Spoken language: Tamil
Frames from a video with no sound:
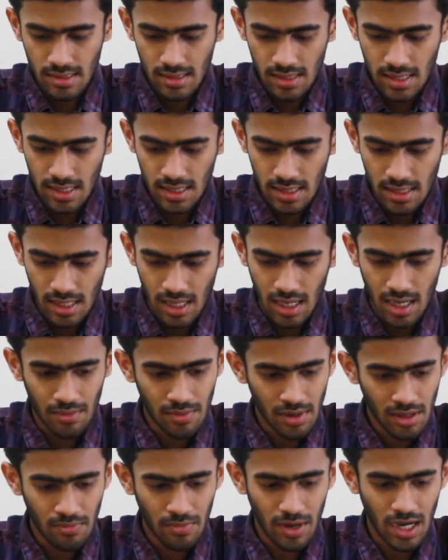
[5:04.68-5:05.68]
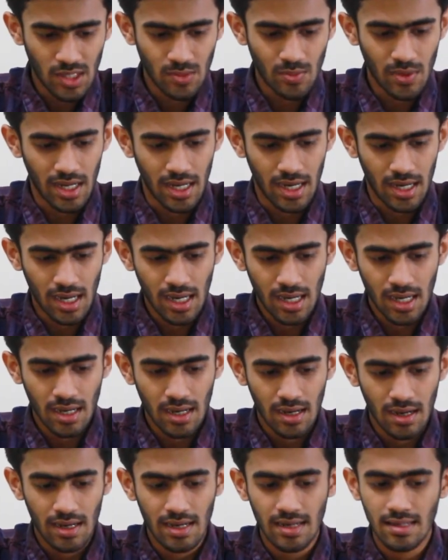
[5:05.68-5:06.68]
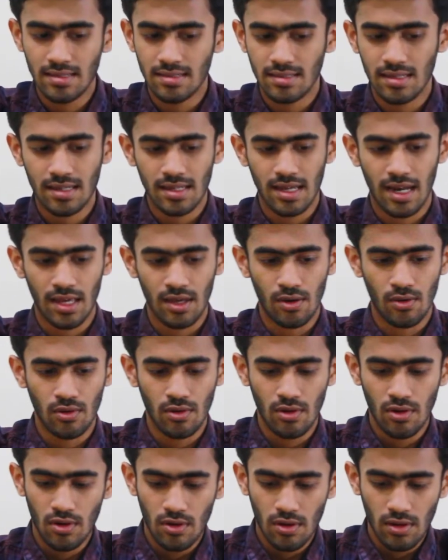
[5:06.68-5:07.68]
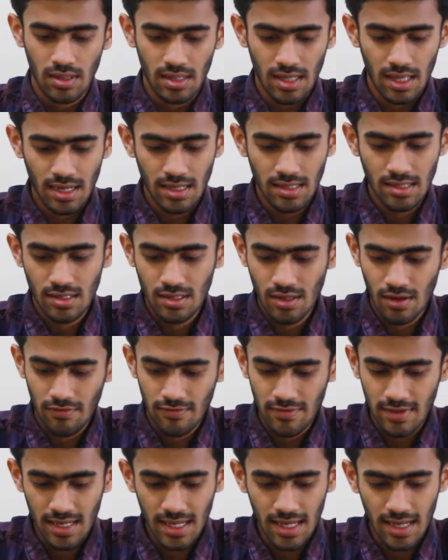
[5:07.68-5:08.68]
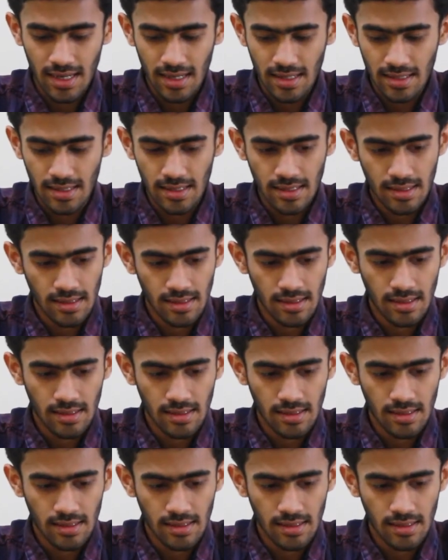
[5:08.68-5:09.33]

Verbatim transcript: த்ரீ அப்படின்னு பாஸ் பண்ணிங்கன்னா லிஸ்ட்டுன்னு கிடைக்கும் இந்த லிஸ்ட் ஆஃப் த்ரீ என்னது